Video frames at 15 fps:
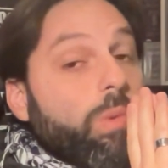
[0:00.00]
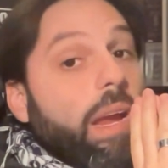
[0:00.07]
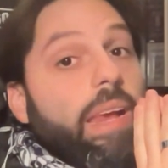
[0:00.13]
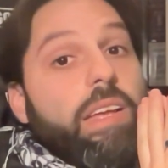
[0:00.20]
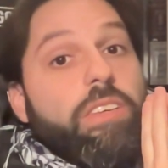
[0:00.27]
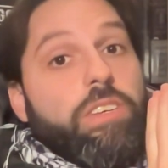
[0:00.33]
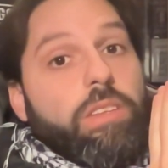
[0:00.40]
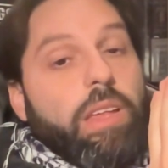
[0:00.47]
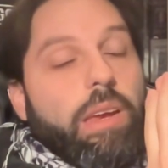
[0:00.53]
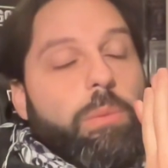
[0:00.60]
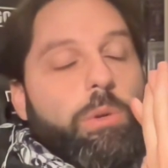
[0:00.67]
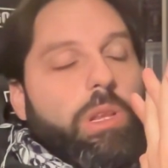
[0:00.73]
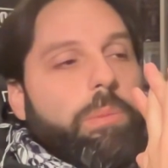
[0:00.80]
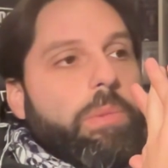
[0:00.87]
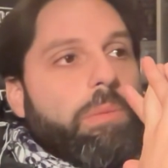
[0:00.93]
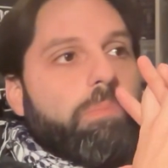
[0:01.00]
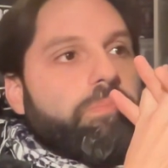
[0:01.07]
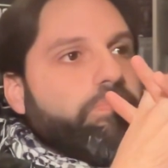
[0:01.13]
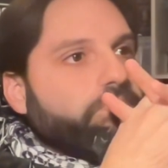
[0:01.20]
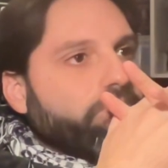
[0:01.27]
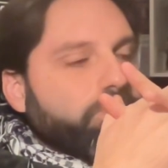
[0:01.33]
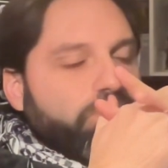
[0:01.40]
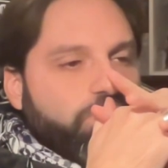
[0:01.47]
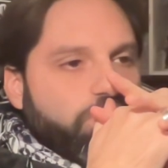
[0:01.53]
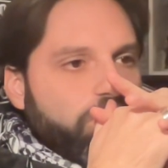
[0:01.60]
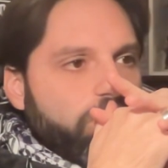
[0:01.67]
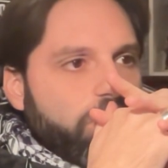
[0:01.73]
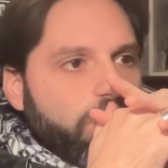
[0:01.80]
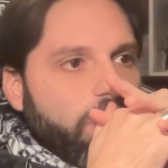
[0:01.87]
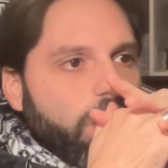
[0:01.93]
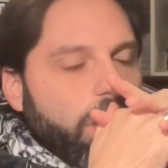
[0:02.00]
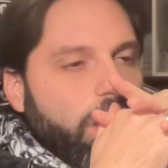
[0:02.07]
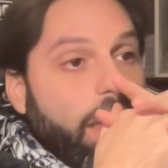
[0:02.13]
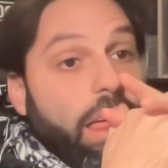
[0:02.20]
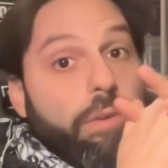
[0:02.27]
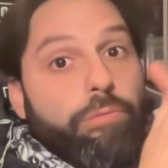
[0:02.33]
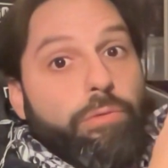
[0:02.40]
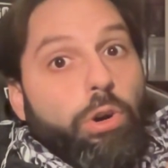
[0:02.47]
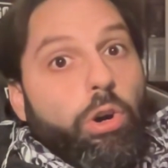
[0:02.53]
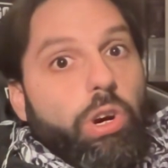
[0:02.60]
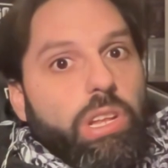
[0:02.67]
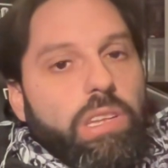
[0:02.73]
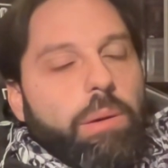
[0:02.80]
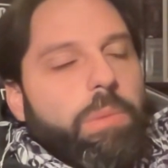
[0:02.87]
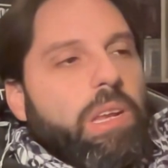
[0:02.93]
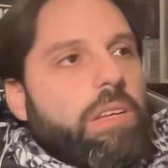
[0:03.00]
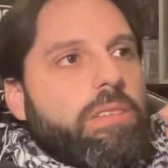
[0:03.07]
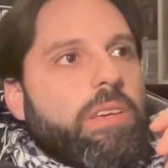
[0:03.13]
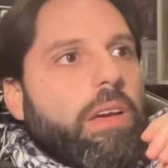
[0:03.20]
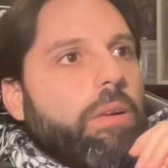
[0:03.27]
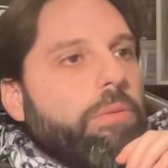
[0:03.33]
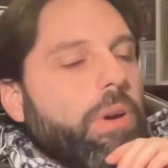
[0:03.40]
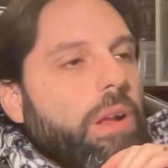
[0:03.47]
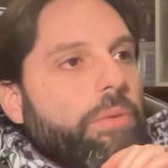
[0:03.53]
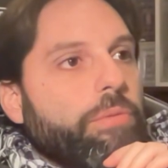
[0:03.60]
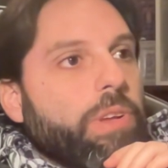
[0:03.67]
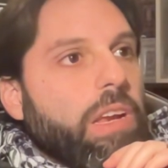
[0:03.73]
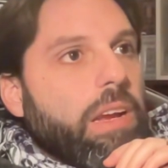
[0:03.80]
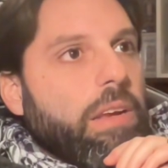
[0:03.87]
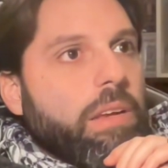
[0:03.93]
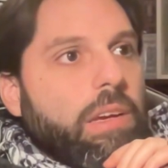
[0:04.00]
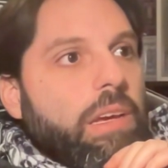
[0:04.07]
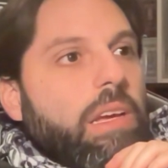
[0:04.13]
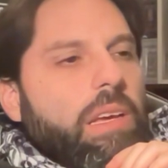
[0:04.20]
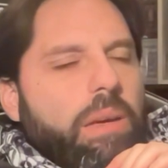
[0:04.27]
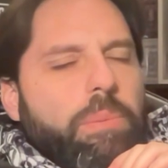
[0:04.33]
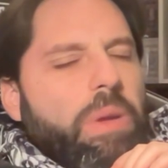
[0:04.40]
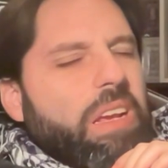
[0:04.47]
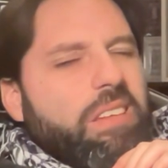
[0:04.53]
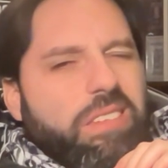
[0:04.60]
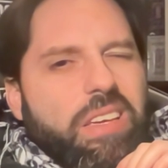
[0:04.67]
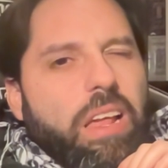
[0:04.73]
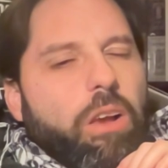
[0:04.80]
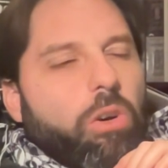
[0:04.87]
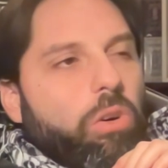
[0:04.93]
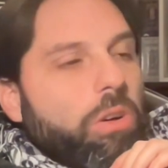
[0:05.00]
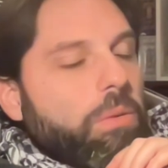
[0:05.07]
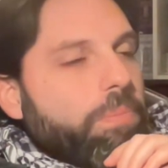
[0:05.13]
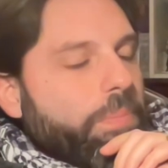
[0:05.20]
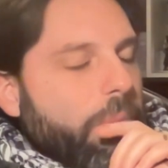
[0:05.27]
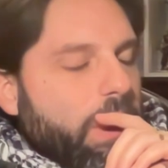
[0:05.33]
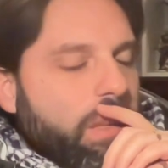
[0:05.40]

Una leche tenemos también. La de Flores también hacía al final, merecía el gol.